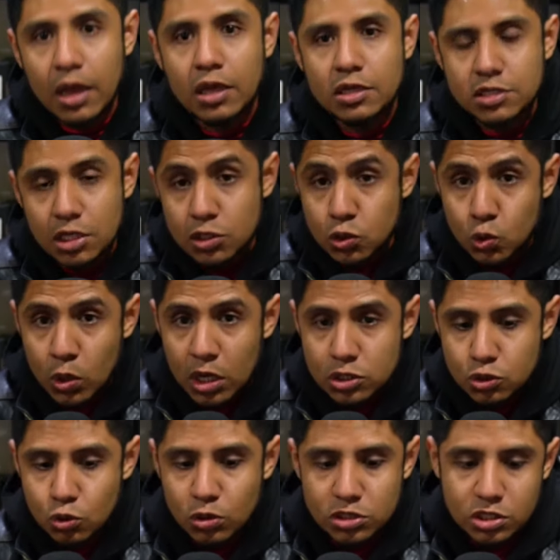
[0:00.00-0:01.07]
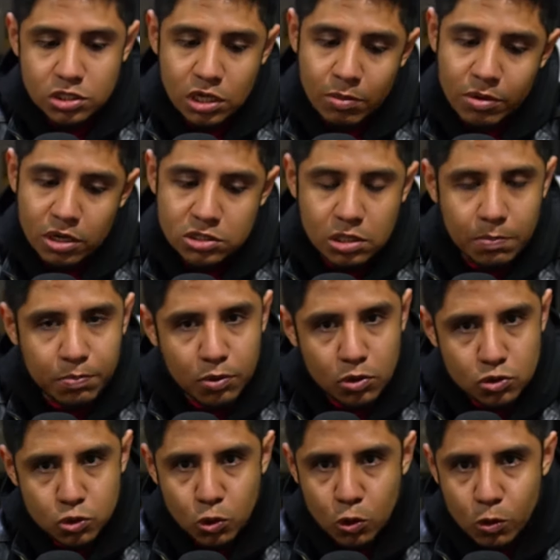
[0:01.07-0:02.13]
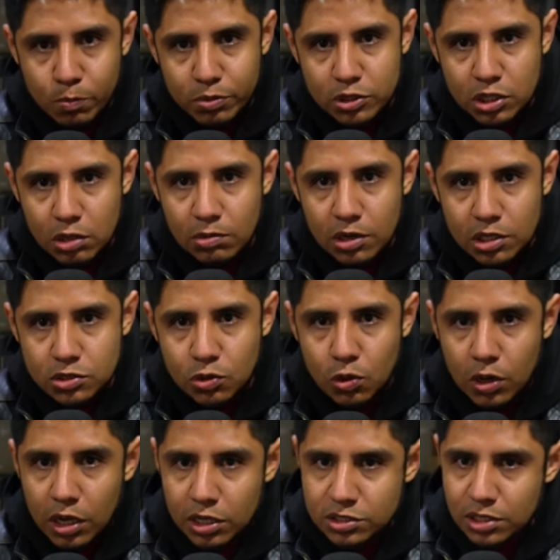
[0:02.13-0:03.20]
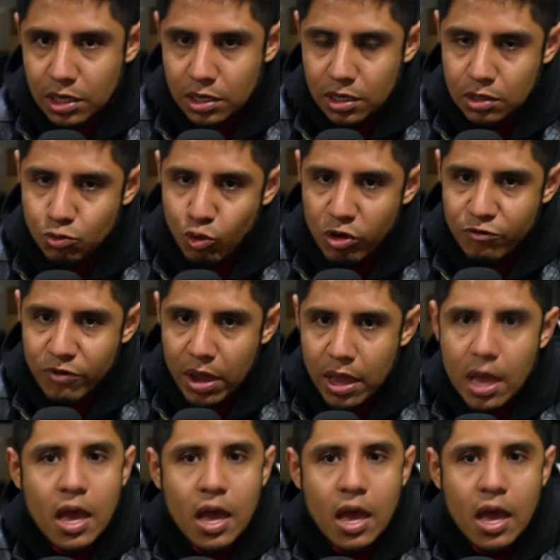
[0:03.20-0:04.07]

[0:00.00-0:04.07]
Si es su caso, esas cámaras tampoco son compatibles con esa red Wi-Fi.